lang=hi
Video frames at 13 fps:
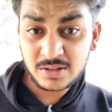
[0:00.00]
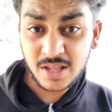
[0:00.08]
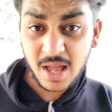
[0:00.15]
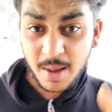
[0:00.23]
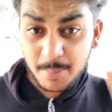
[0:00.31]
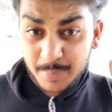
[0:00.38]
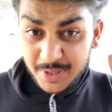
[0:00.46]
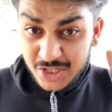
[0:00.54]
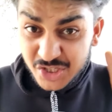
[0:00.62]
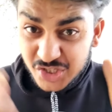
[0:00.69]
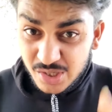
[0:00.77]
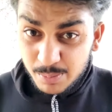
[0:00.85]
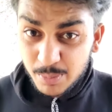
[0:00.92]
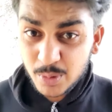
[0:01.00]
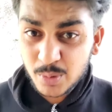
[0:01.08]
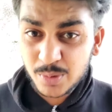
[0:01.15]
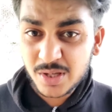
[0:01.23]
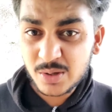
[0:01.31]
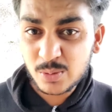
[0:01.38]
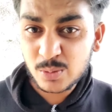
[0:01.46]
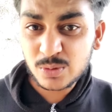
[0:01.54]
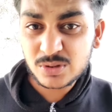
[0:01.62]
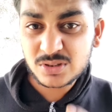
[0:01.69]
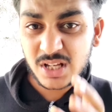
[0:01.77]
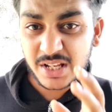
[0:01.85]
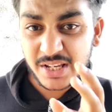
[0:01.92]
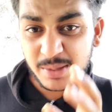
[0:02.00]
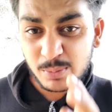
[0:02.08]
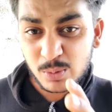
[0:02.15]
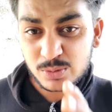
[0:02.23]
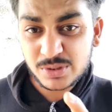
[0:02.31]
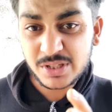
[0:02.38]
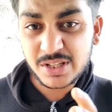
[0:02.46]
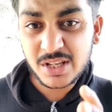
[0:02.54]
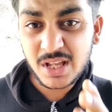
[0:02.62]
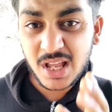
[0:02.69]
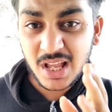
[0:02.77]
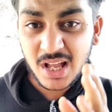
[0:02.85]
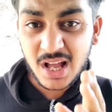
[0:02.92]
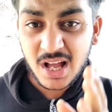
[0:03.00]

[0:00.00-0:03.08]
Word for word: क्या आप मेरी जी बनोगी साले भोसड़ी के